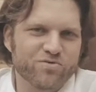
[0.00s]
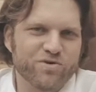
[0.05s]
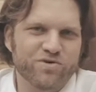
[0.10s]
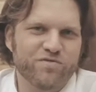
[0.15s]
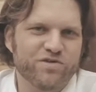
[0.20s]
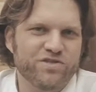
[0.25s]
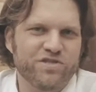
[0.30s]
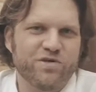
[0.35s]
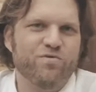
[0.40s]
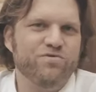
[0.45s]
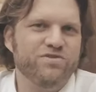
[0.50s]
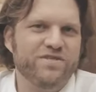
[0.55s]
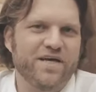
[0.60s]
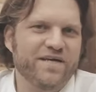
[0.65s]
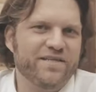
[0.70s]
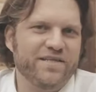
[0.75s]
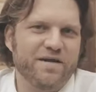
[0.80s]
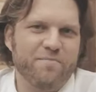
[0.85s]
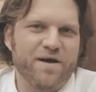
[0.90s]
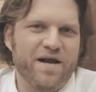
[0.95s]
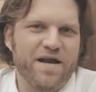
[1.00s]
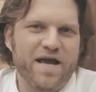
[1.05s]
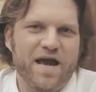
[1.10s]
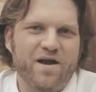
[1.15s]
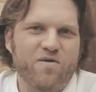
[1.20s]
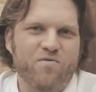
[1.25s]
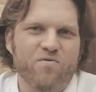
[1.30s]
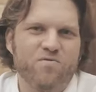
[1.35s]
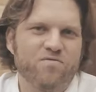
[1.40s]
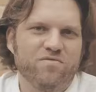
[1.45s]
Quando você consegue
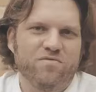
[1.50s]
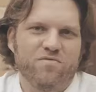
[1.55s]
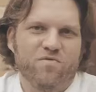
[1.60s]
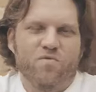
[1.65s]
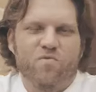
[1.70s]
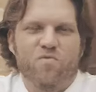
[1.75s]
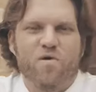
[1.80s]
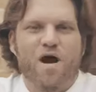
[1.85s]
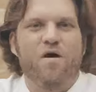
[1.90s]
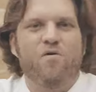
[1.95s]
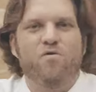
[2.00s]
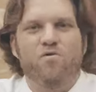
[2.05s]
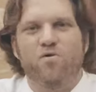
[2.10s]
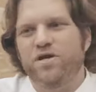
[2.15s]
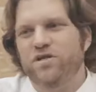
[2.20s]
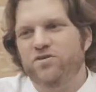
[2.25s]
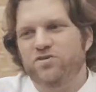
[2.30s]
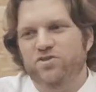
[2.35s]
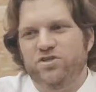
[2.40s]
trabalhar com, com algo que